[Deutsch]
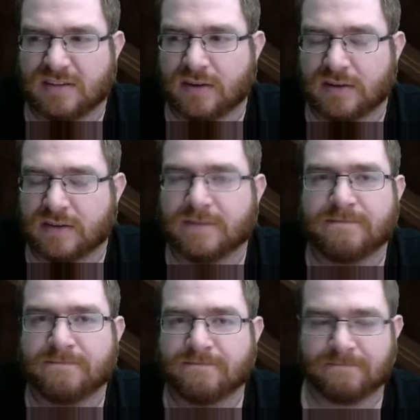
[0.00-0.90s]
raus.
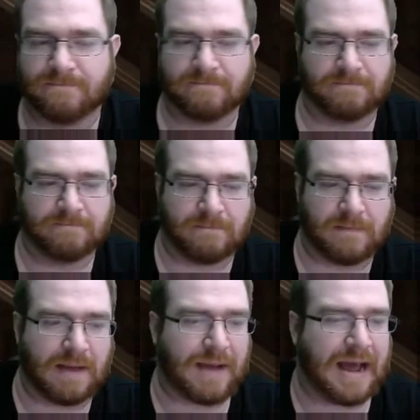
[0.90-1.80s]

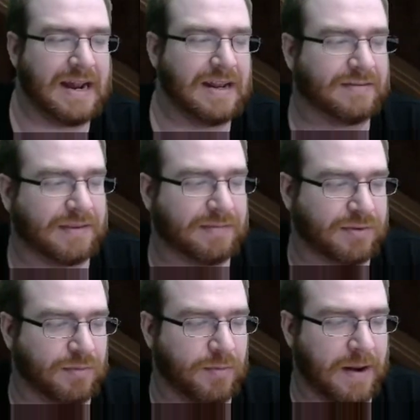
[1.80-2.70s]
Wir haben alles, was wir
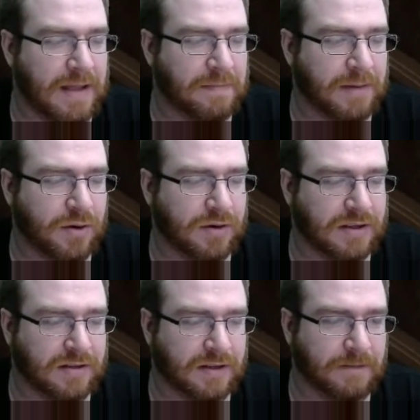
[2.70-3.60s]
zum Überleben brauchen,
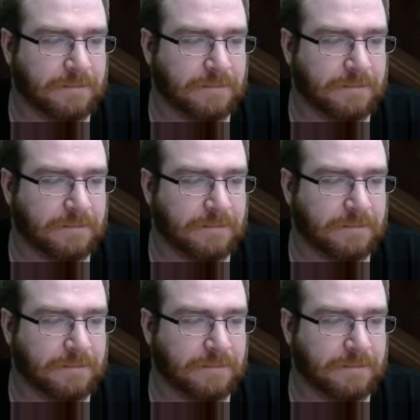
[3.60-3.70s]
hier drin.